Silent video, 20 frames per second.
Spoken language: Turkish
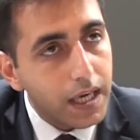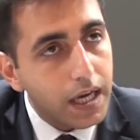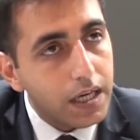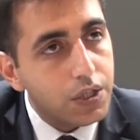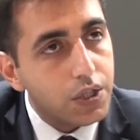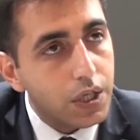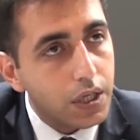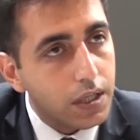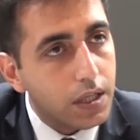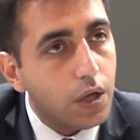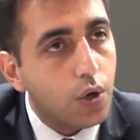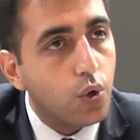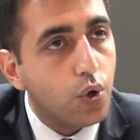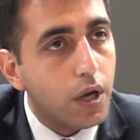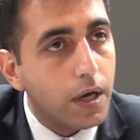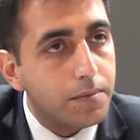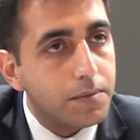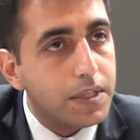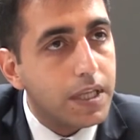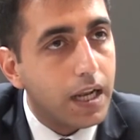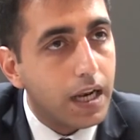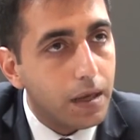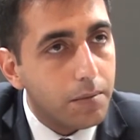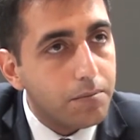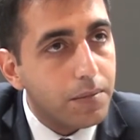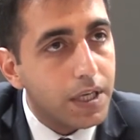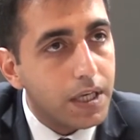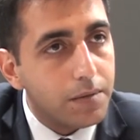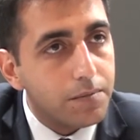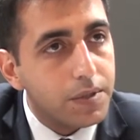gerçekten
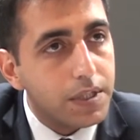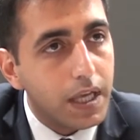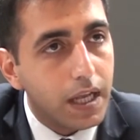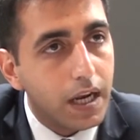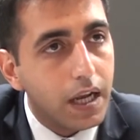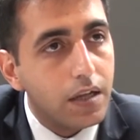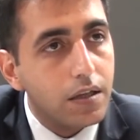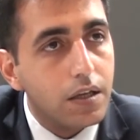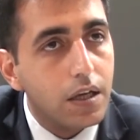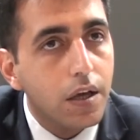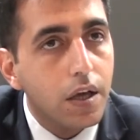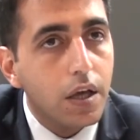önemsenen, benimsenen,